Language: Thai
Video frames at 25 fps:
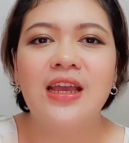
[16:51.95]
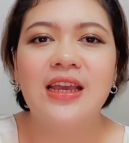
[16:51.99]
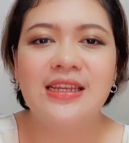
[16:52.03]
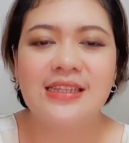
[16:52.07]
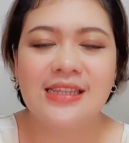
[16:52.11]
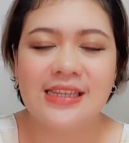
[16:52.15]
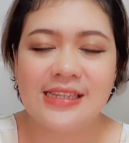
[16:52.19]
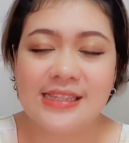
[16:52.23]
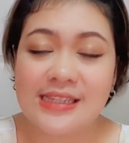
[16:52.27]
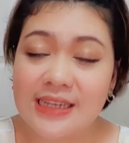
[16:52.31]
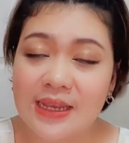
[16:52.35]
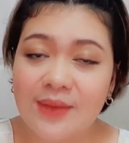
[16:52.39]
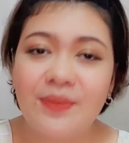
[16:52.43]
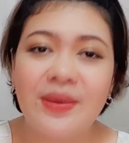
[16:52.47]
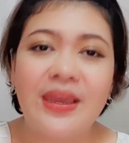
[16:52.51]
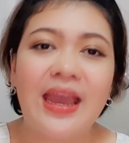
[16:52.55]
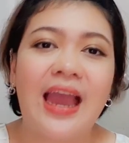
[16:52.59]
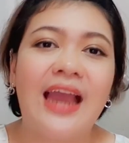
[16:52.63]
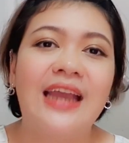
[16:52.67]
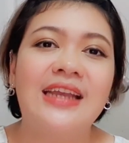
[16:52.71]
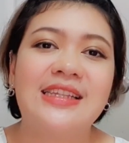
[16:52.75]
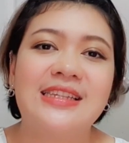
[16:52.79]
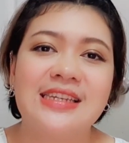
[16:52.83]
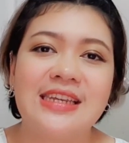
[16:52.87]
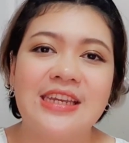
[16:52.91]
จริงๆมี ไอ
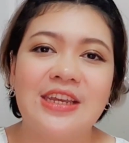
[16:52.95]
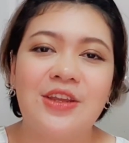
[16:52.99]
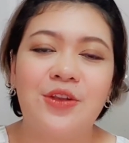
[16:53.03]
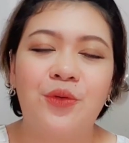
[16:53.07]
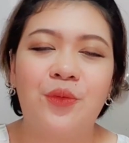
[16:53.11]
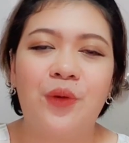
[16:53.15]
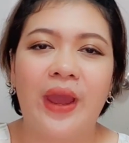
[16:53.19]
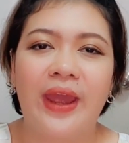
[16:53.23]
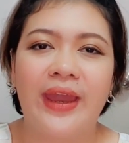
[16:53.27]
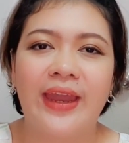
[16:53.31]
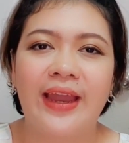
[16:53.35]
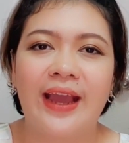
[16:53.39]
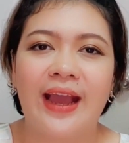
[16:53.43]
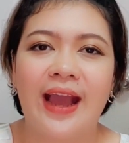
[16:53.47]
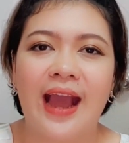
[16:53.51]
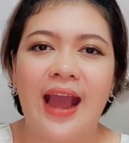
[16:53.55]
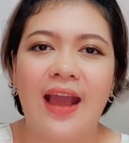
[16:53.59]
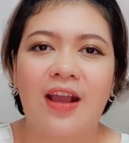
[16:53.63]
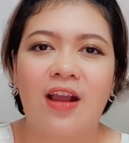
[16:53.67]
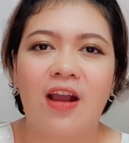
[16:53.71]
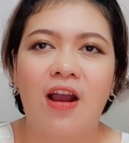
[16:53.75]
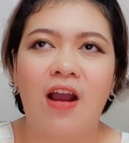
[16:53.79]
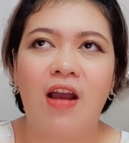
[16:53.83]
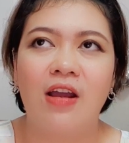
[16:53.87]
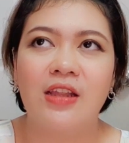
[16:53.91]
จี ด้วยนะคะ
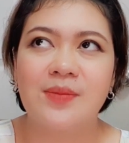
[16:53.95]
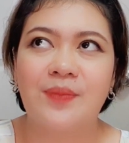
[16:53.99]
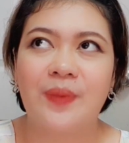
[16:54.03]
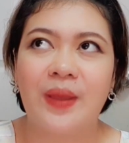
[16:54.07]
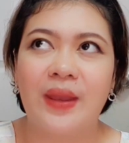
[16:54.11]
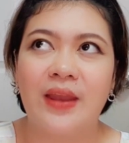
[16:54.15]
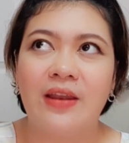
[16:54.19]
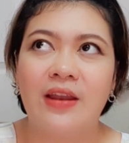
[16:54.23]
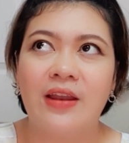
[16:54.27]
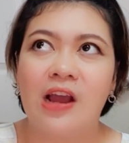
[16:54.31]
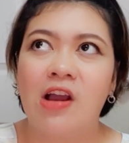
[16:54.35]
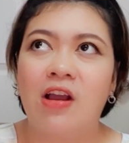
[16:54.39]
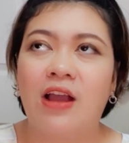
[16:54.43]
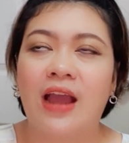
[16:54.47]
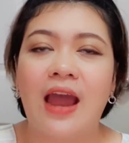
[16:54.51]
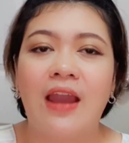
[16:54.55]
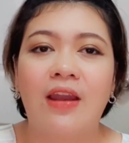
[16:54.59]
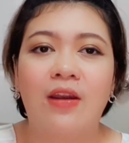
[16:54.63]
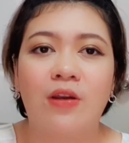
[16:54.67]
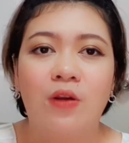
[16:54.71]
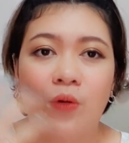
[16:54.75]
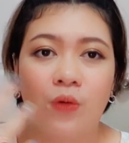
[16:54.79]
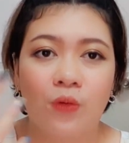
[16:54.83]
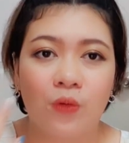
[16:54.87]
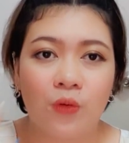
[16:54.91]
ก็จะเป็นเรื่องของการ
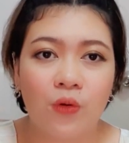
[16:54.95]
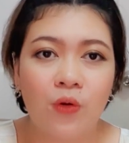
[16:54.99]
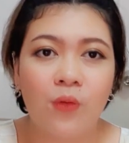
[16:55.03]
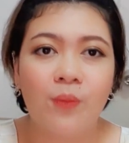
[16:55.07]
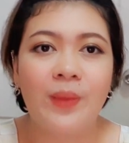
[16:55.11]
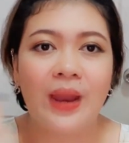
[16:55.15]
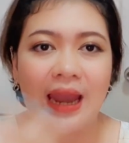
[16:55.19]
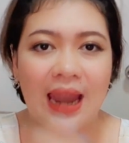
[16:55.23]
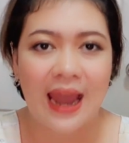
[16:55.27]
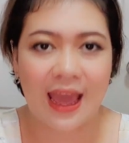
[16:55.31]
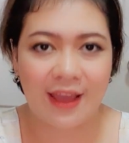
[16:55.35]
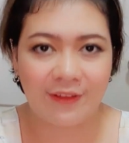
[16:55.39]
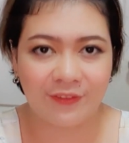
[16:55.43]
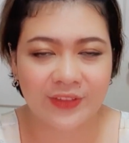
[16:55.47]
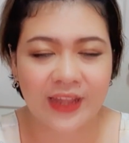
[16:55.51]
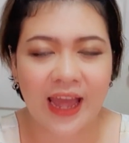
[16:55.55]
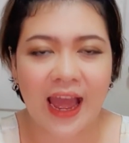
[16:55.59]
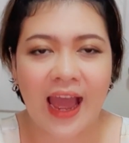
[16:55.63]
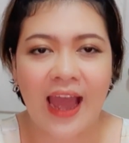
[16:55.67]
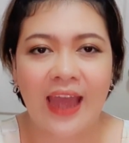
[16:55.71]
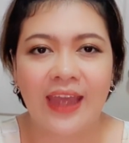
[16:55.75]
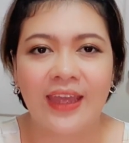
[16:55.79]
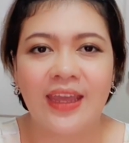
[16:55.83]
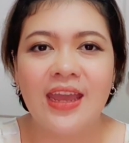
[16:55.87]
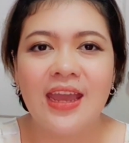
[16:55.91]
ลงรูปเป็นไลฟ์สไต
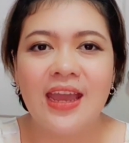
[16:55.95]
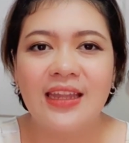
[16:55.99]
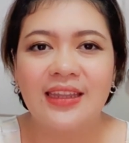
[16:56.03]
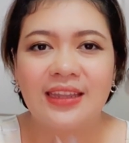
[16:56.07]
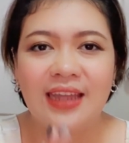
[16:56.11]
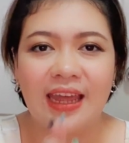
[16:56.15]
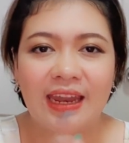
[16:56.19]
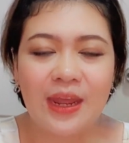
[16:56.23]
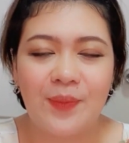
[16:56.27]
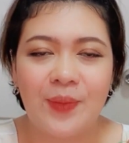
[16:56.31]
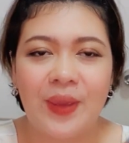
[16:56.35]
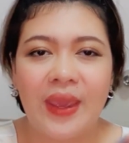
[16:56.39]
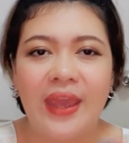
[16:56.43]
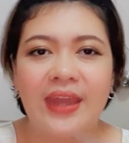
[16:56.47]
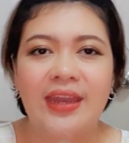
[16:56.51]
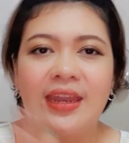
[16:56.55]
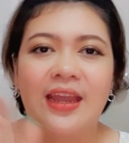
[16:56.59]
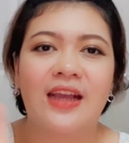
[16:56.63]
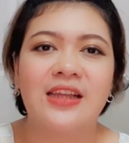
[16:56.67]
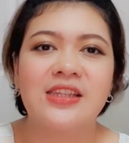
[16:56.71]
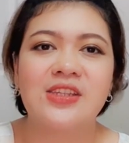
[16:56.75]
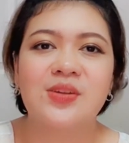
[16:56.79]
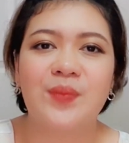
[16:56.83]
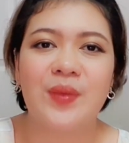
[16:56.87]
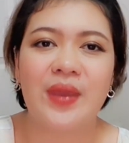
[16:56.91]
ล์แต่ในเพจเนี่ย
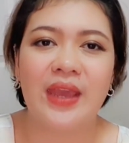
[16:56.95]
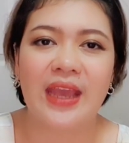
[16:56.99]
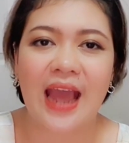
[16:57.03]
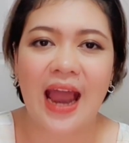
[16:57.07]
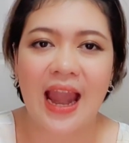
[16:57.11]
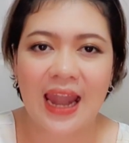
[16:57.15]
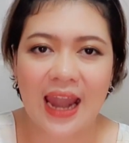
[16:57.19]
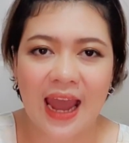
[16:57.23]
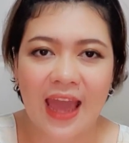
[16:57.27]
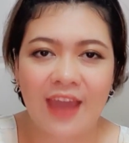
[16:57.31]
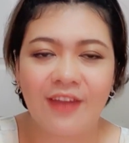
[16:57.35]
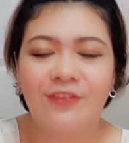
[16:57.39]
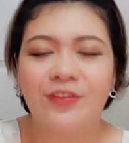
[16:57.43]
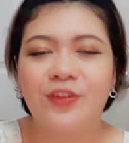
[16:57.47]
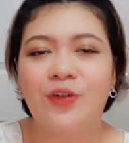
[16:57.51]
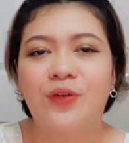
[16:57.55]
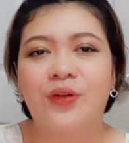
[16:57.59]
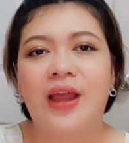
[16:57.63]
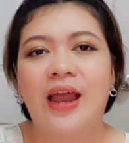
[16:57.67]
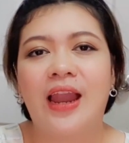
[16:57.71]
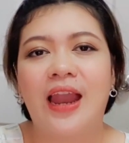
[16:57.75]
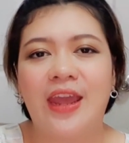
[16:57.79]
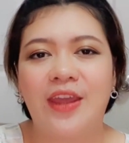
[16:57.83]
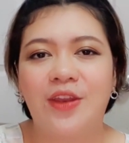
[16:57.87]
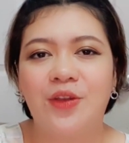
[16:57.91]
ก็จะมีการไลฟ์สดอะ
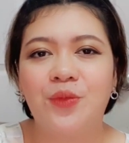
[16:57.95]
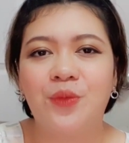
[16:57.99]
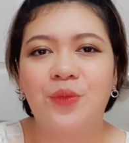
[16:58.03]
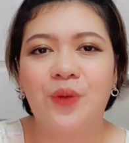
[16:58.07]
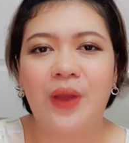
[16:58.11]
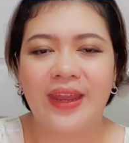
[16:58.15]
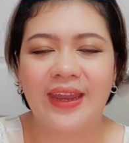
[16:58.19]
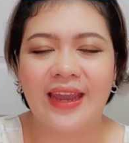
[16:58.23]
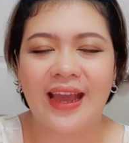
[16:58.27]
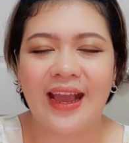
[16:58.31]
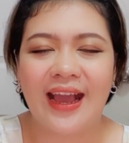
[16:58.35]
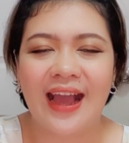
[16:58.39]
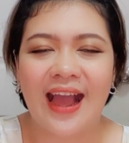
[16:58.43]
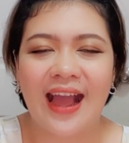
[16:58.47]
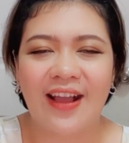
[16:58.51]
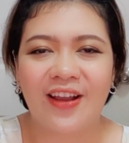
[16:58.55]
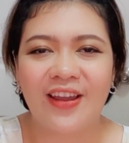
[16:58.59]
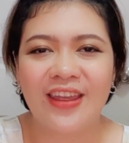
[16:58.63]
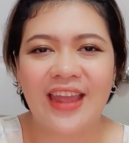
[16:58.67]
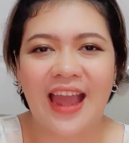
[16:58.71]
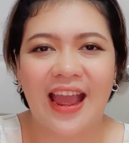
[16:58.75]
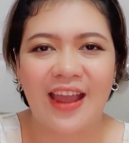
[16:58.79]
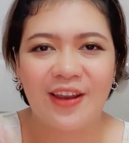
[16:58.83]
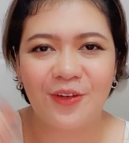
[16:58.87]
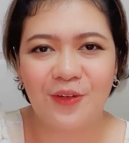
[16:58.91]
ไรด้วยนะคะก็อ
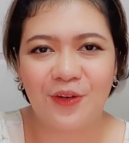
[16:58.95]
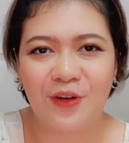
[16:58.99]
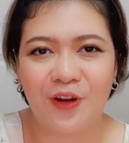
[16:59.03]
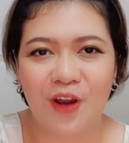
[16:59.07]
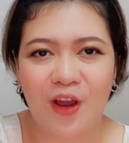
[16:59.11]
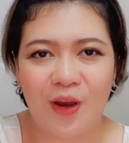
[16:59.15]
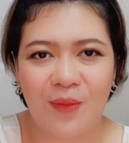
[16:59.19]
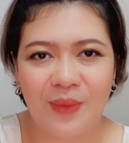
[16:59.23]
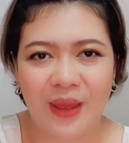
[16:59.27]
ยากทุกคนลองไป